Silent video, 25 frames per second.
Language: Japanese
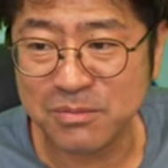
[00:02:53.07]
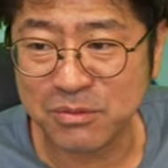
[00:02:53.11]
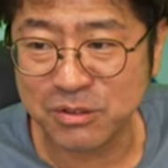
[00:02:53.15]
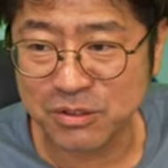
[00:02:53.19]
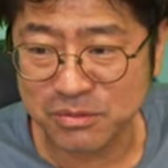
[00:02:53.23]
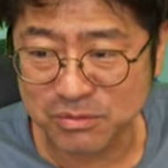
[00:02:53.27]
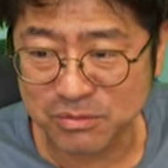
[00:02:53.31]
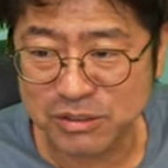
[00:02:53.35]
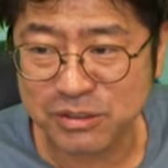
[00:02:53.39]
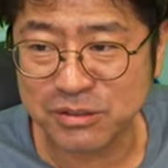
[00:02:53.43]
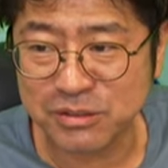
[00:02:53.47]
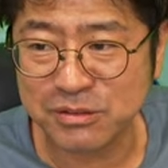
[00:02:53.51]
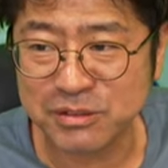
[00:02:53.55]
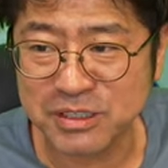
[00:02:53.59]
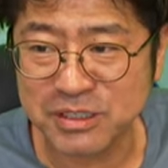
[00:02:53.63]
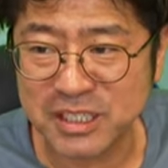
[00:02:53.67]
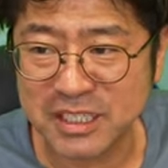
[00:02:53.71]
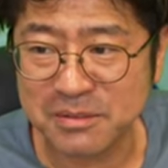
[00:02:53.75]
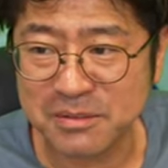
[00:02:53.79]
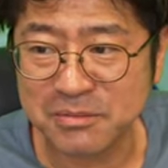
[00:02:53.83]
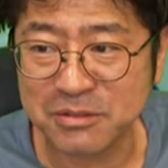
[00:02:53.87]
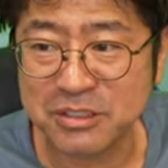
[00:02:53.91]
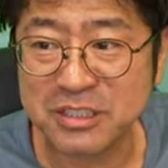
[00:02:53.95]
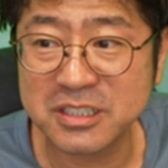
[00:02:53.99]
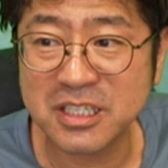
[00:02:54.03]
うものも作っ
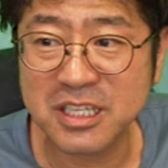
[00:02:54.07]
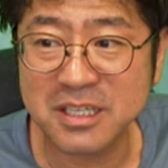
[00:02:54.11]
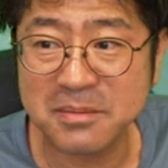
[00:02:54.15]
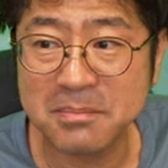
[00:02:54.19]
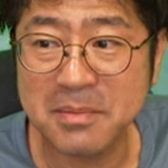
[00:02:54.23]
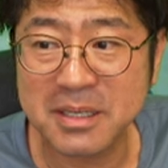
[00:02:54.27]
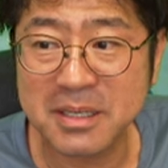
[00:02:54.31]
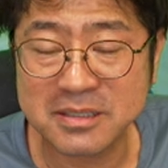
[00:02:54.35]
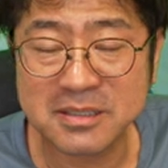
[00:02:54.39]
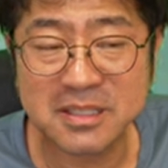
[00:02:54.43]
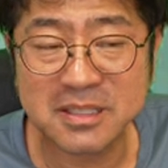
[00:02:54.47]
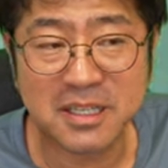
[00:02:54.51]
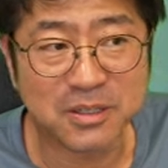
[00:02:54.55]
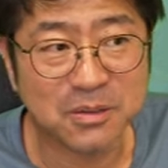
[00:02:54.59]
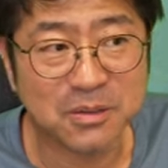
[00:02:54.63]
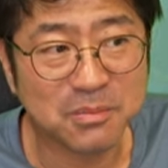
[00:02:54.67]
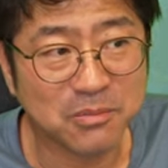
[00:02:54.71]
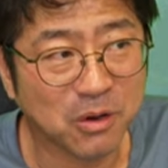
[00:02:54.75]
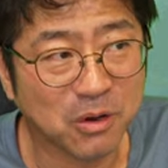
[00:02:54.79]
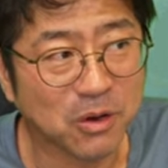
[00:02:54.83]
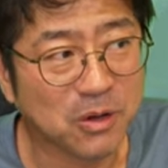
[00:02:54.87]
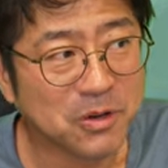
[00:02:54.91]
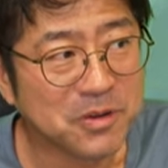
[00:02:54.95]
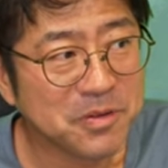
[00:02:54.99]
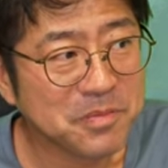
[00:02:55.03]
たりもしていますけど
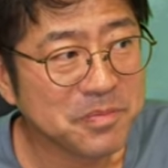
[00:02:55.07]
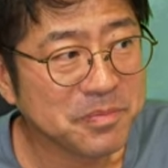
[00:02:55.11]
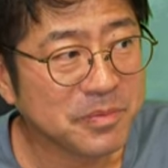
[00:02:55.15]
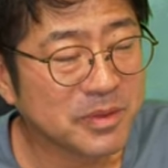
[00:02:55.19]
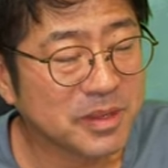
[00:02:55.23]
も